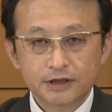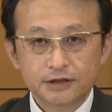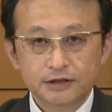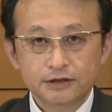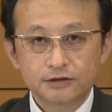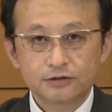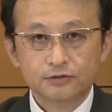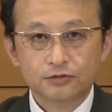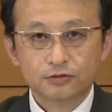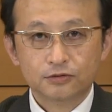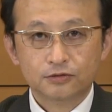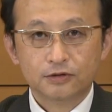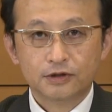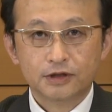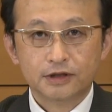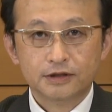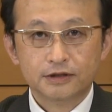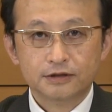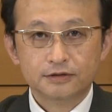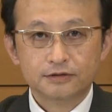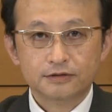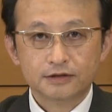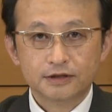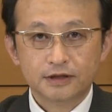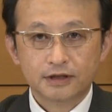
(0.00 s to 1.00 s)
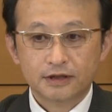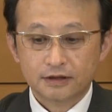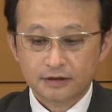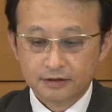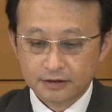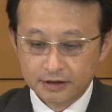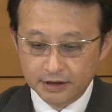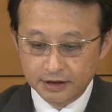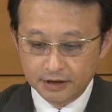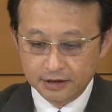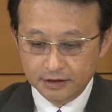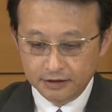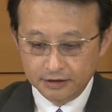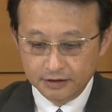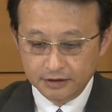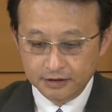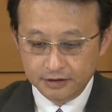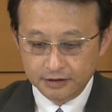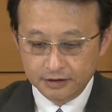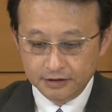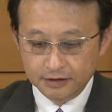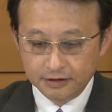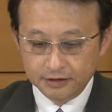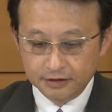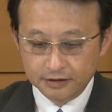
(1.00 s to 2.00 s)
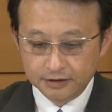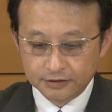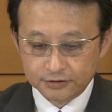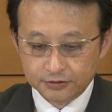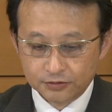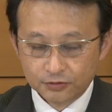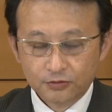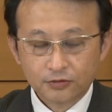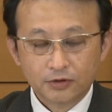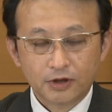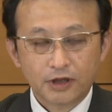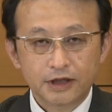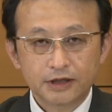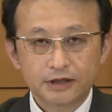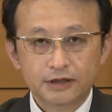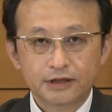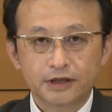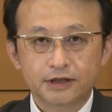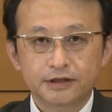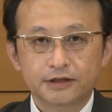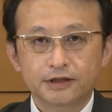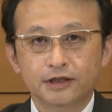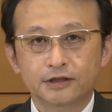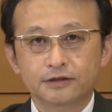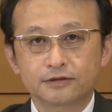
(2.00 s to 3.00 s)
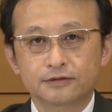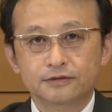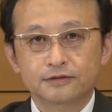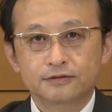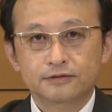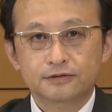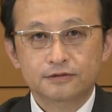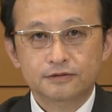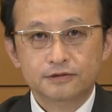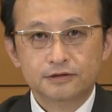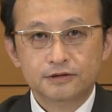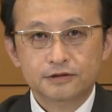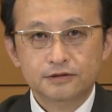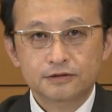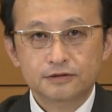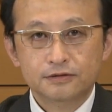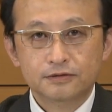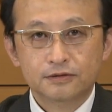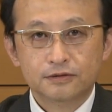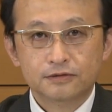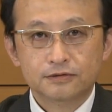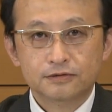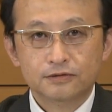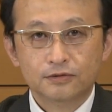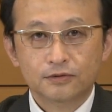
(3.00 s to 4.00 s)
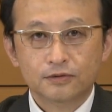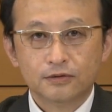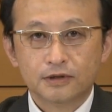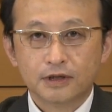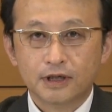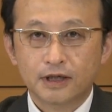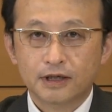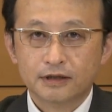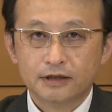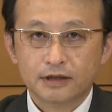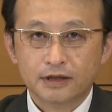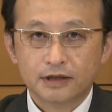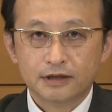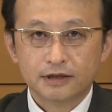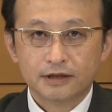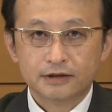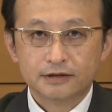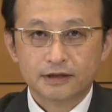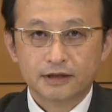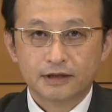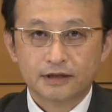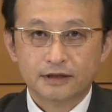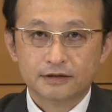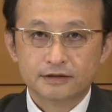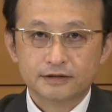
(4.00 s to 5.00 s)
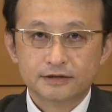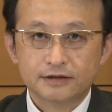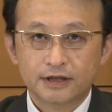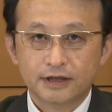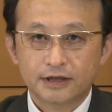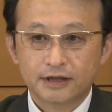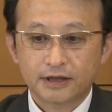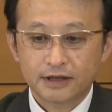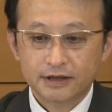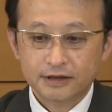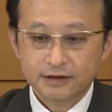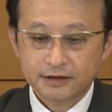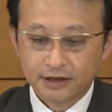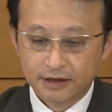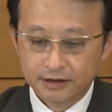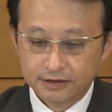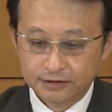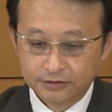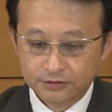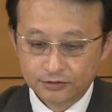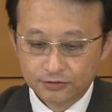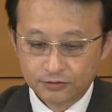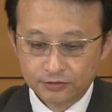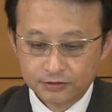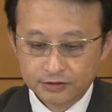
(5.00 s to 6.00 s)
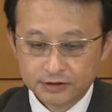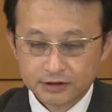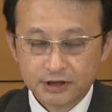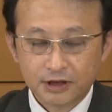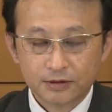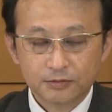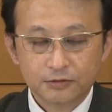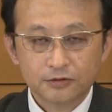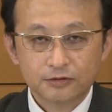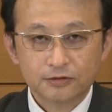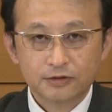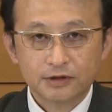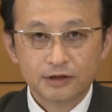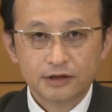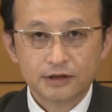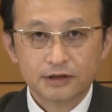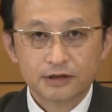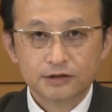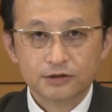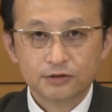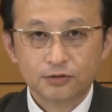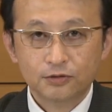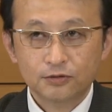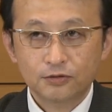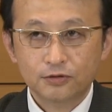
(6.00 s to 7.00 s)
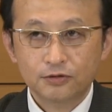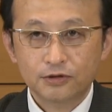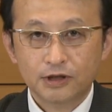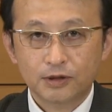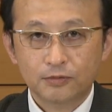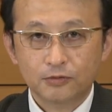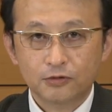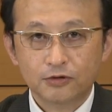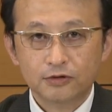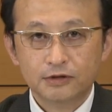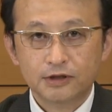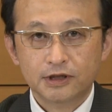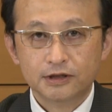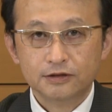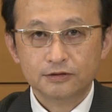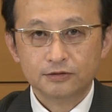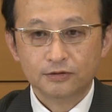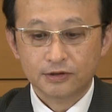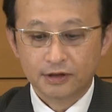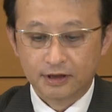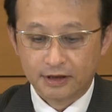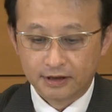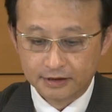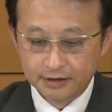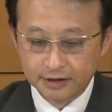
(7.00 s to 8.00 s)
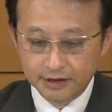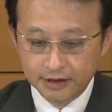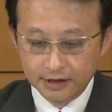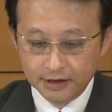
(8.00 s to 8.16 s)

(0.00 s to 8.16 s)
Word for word: いうことなんですが、その背景にある中国の考え方、世界観といったものがどのようなものであるのか